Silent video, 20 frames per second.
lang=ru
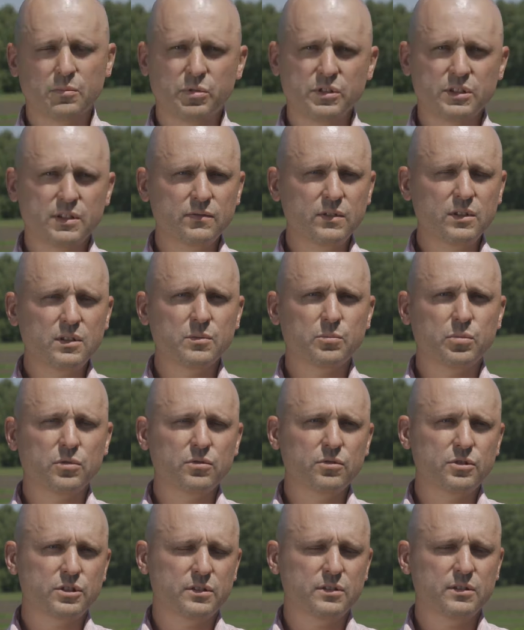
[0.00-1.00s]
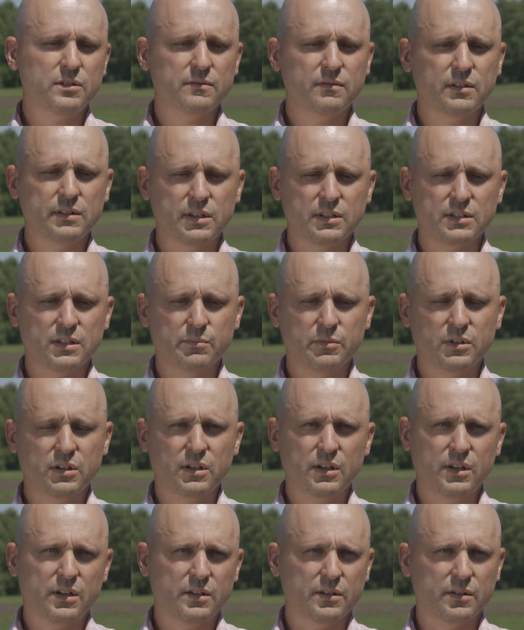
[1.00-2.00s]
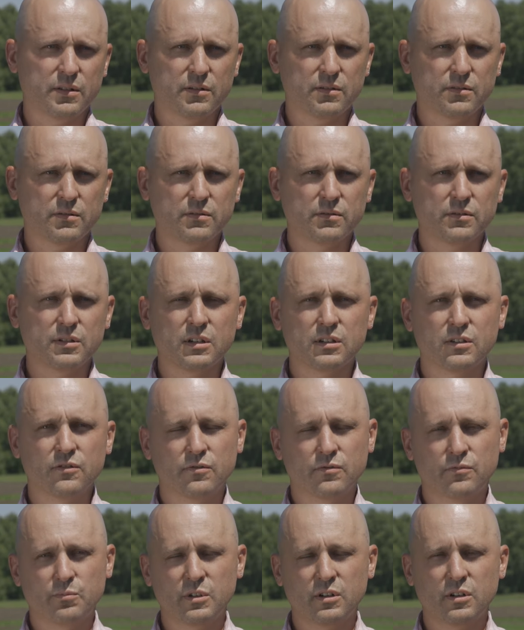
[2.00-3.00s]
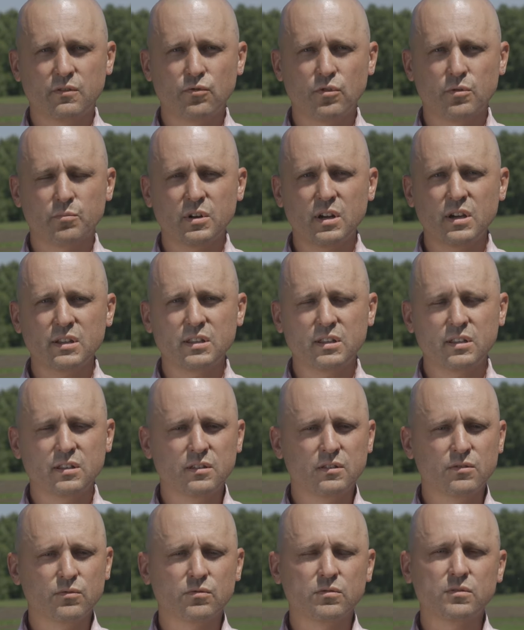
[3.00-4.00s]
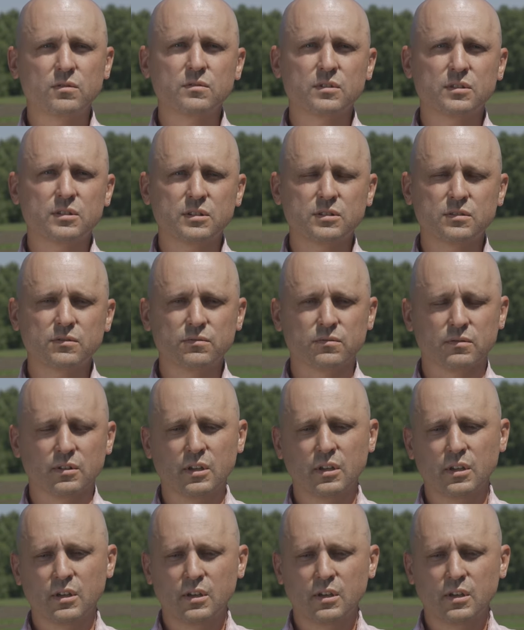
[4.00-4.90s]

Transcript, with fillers: А посевные площади в Алтайском крае, э, как и в мировой практике, неуклонно растут.